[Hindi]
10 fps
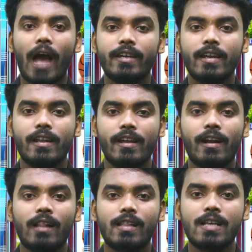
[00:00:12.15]
आइए नजर
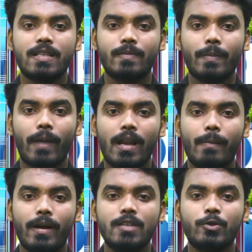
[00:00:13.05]
डालते हैं सबसे
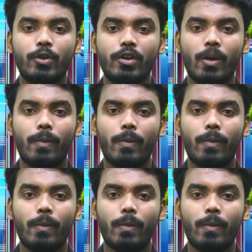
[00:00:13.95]
पहले बड़ी सुर्खियों